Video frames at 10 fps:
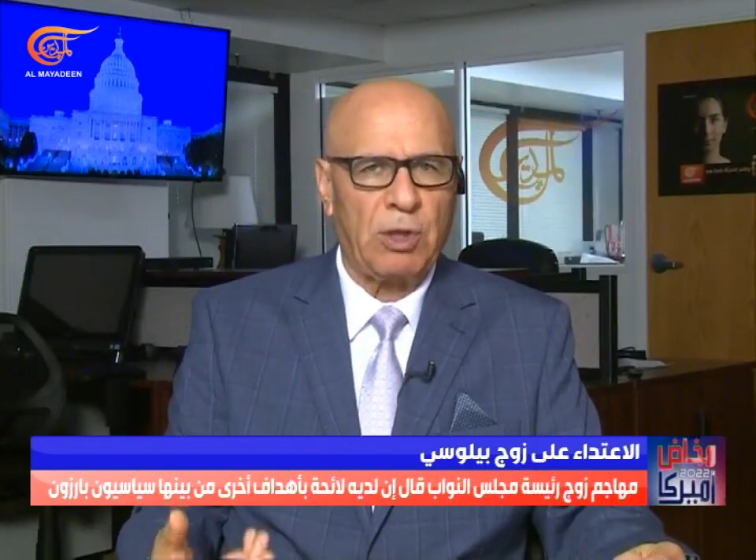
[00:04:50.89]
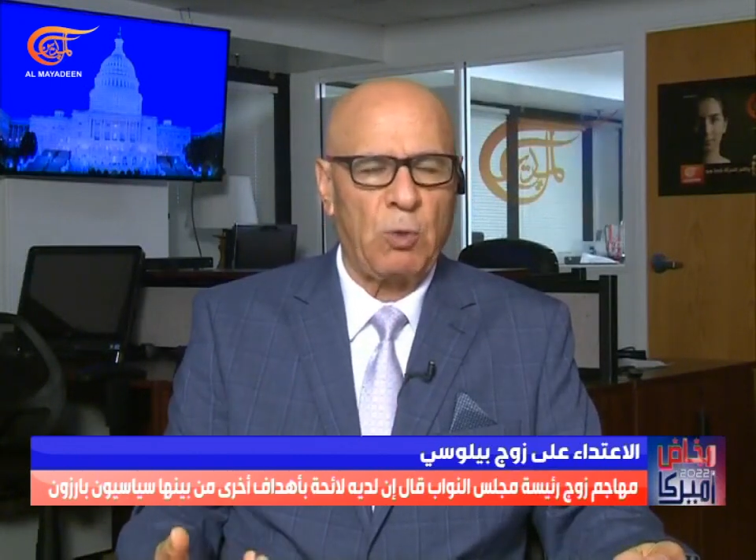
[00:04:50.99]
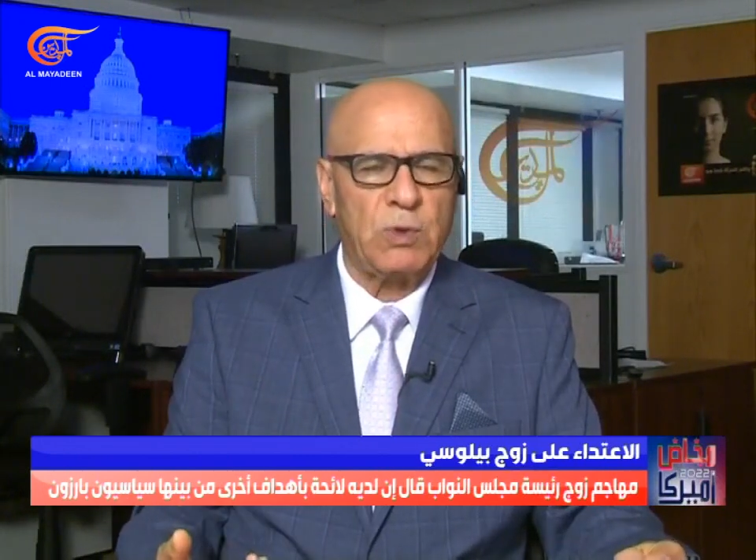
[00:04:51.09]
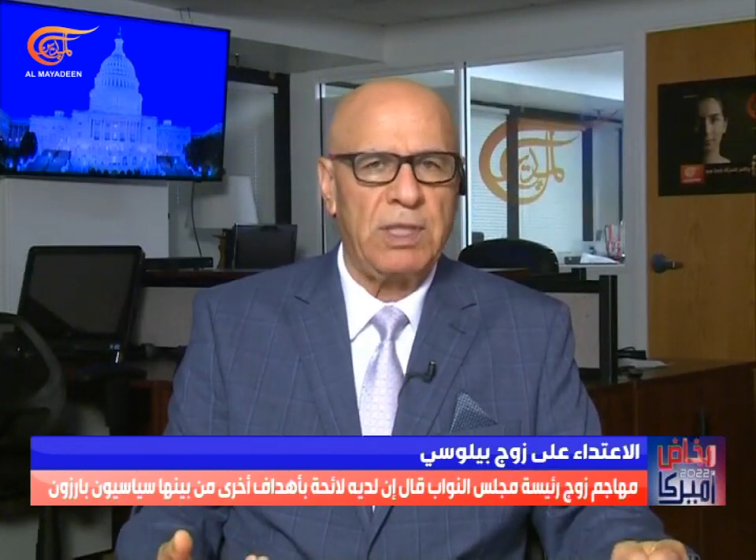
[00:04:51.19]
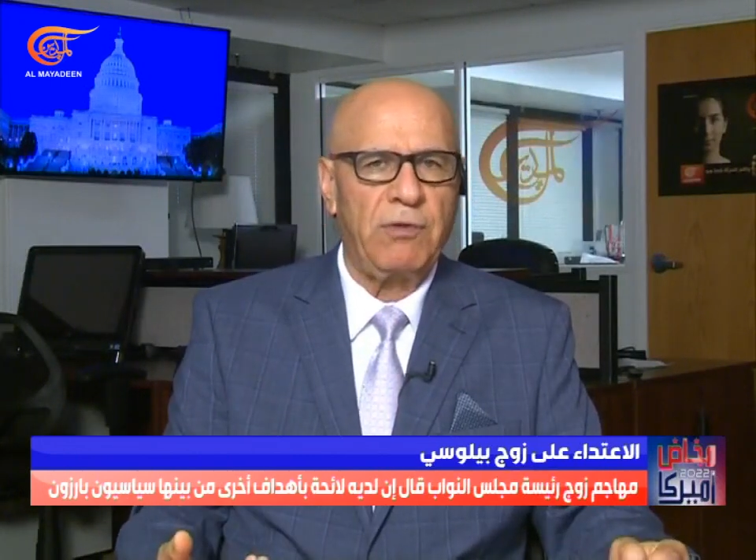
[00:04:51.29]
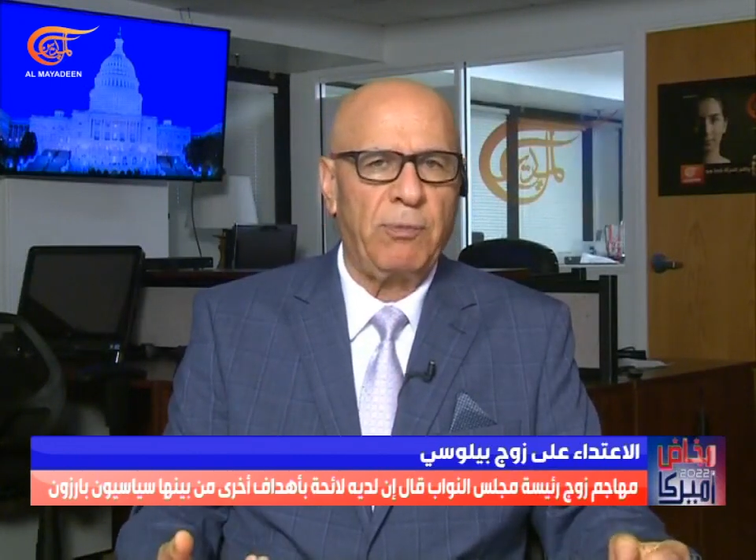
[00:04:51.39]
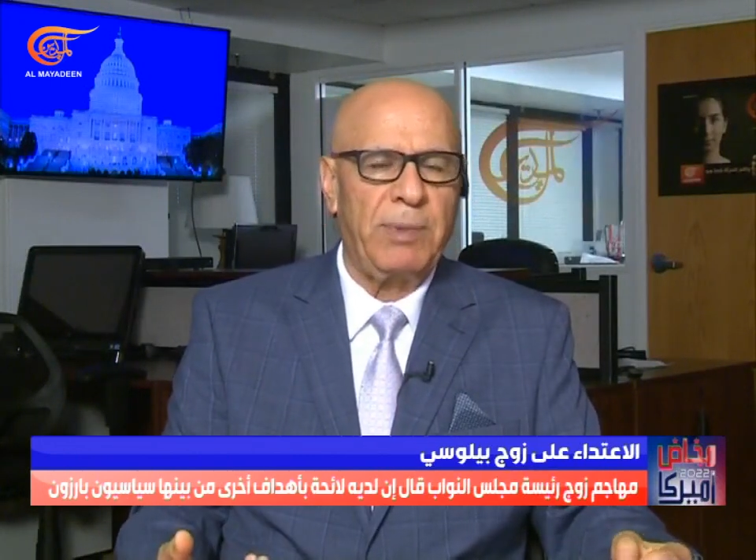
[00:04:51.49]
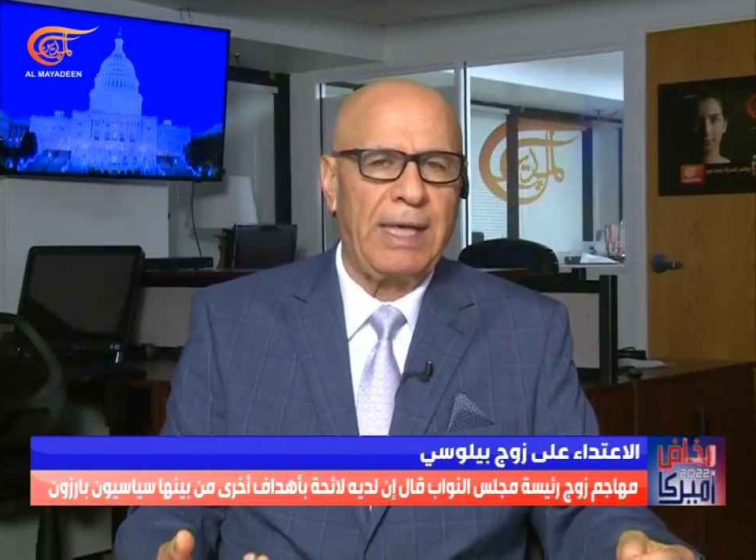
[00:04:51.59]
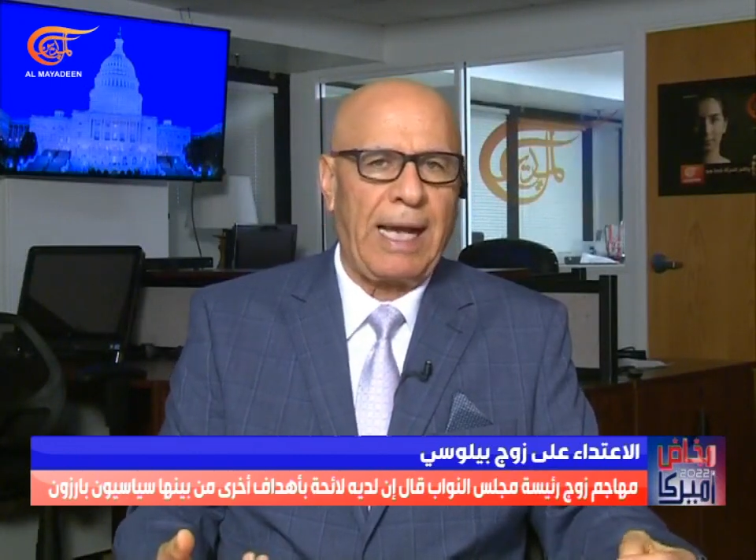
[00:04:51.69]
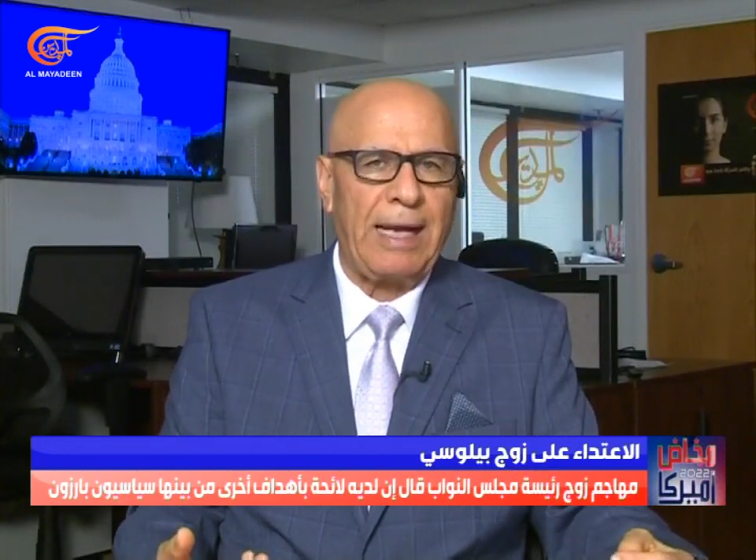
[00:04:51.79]
التوظيف
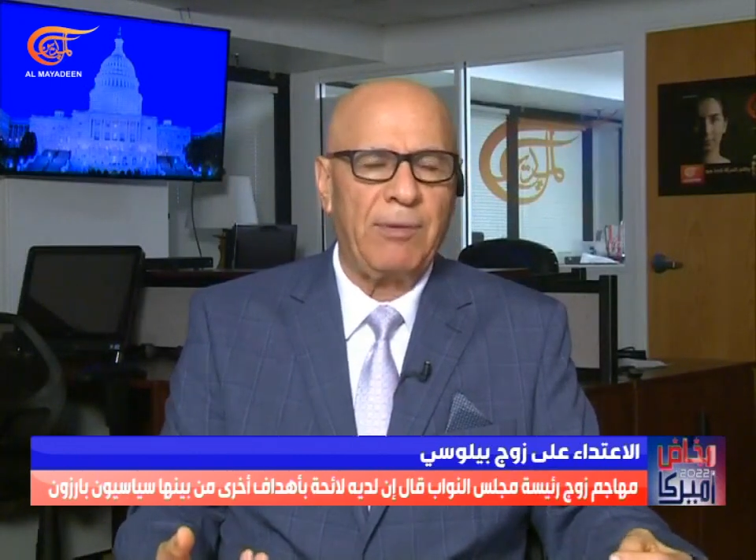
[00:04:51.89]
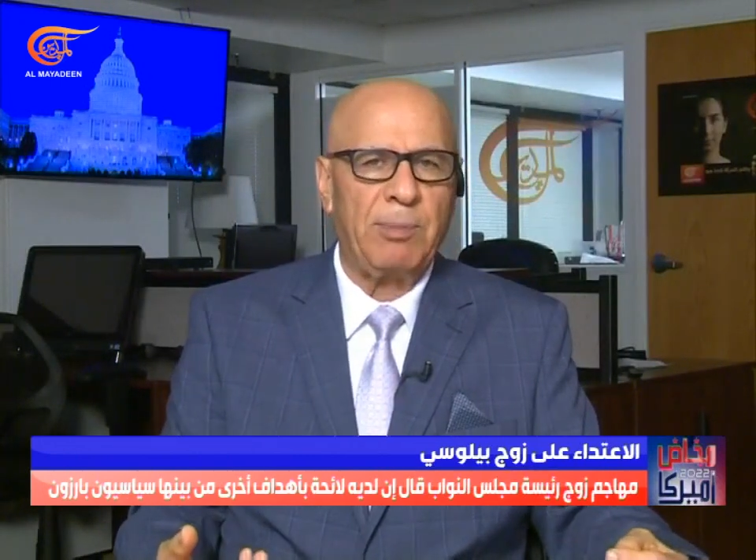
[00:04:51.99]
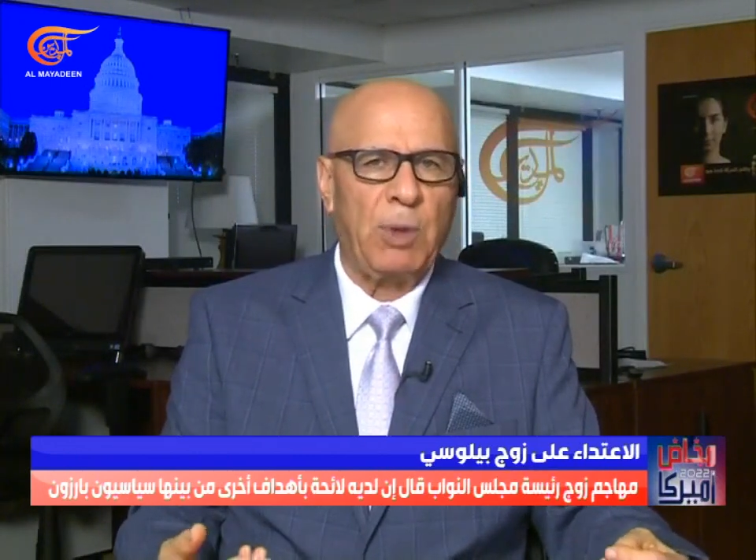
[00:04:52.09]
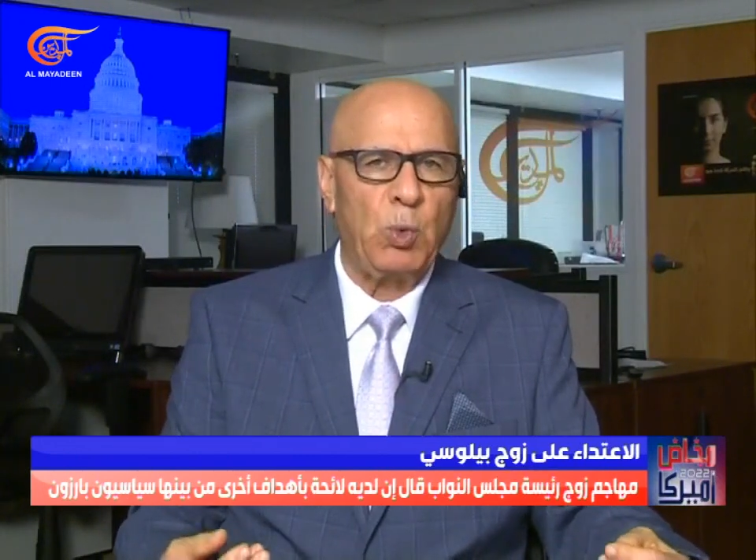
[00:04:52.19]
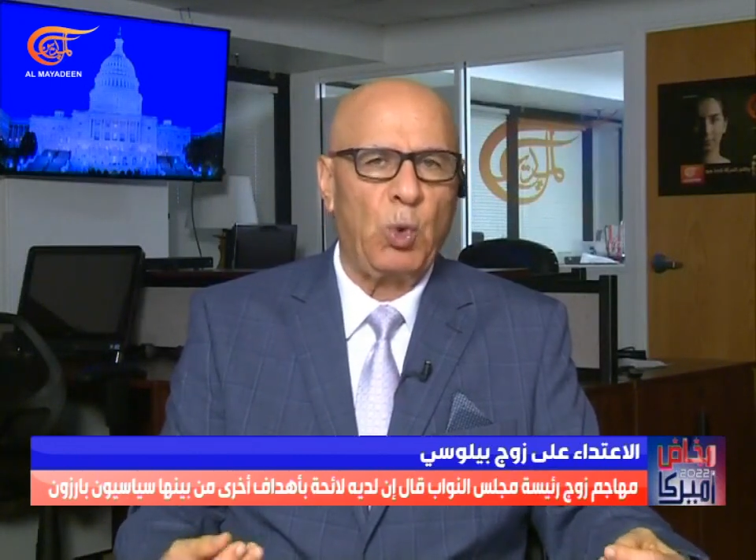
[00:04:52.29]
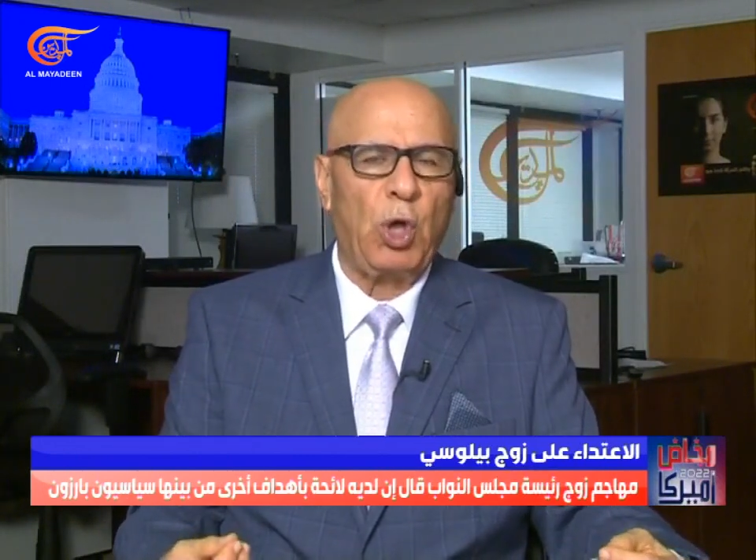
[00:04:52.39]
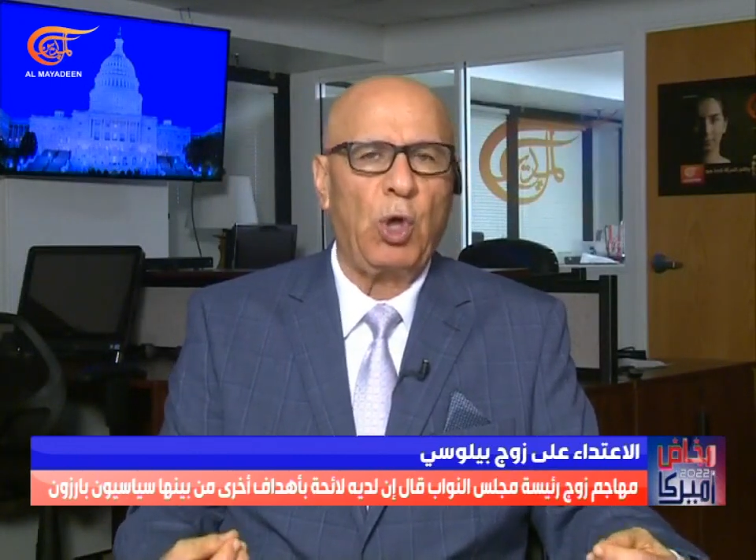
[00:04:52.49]
من حيث موضوع